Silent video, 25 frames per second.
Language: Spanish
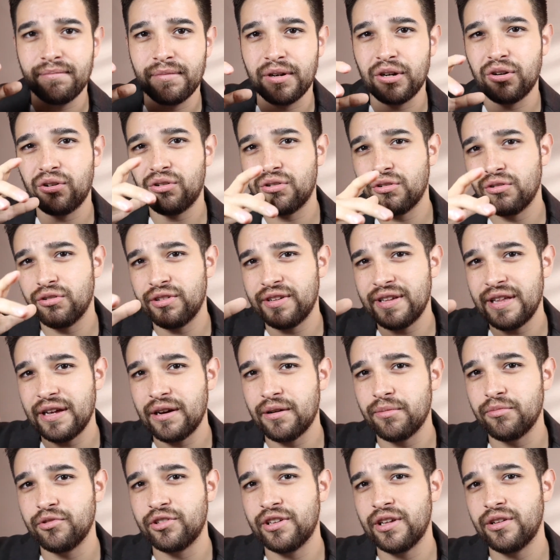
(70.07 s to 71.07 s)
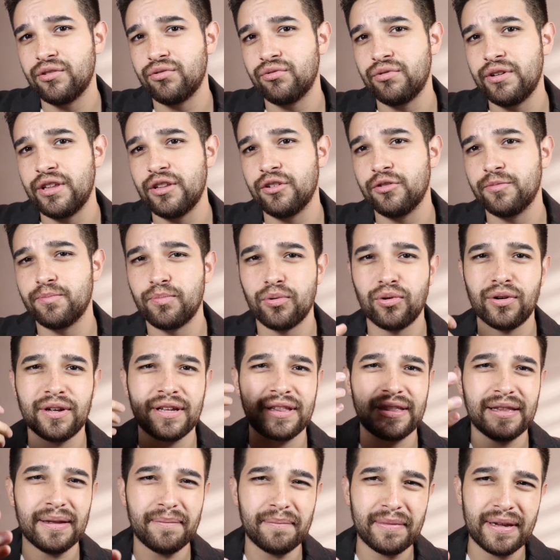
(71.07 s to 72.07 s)
mejor conocida como Estados Unidos,
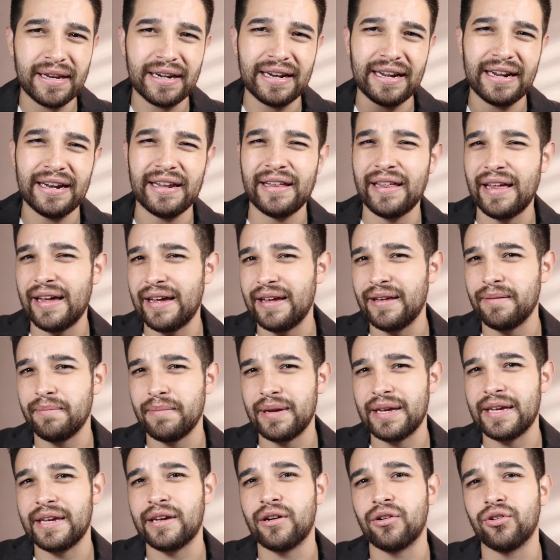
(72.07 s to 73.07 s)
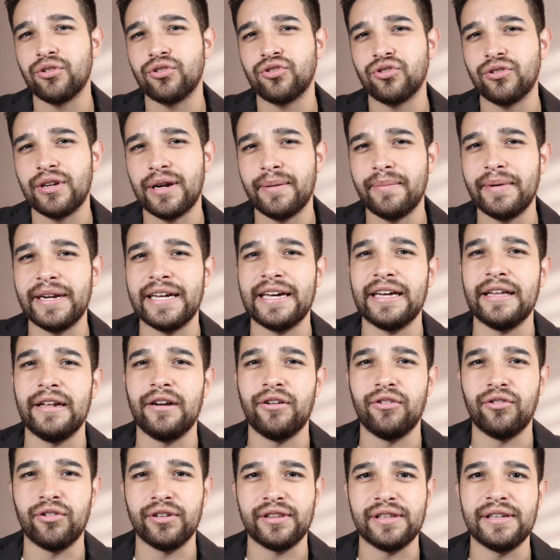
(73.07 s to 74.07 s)
porque también Canadá y México son América
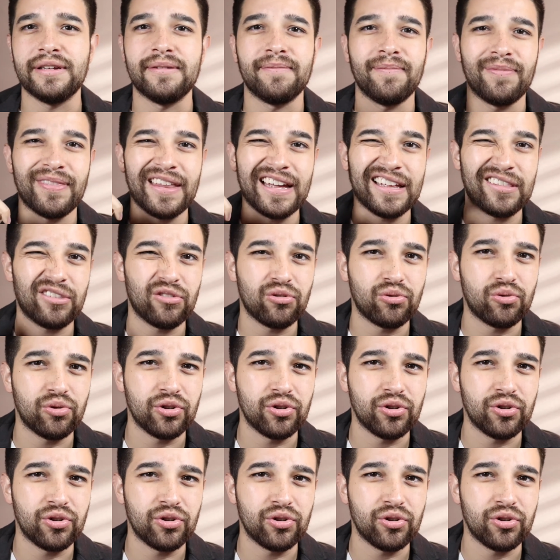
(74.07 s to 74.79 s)
del Norte, dato